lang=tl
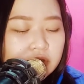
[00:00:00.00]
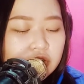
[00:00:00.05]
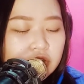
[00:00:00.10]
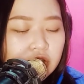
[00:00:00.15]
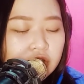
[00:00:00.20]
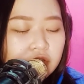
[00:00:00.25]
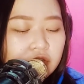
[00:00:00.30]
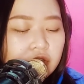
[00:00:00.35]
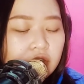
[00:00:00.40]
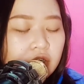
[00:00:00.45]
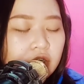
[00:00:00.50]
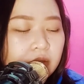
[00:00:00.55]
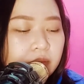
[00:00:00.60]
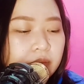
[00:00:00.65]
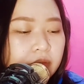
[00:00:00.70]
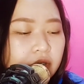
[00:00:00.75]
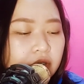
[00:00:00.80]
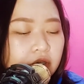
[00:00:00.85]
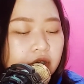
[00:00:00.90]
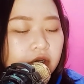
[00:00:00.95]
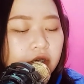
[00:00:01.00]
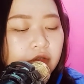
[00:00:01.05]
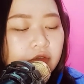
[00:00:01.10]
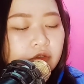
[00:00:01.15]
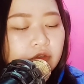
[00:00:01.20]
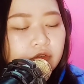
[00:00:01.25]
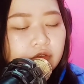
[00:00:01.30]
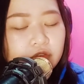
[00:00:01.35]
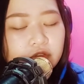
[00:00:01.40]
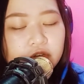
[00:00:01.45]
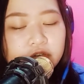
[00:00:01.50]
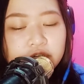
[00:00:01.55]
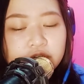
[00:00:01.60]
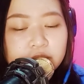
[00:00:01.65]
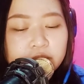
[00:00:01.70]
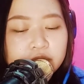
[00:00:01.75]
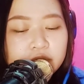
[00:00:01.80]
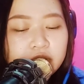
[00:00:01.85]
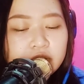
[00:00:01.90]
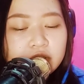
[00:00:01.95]
Check nyo na lang po. Okay, so start na
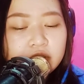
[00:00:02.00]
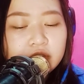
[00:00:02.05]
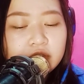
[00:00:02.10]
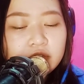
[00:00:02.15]
po natin.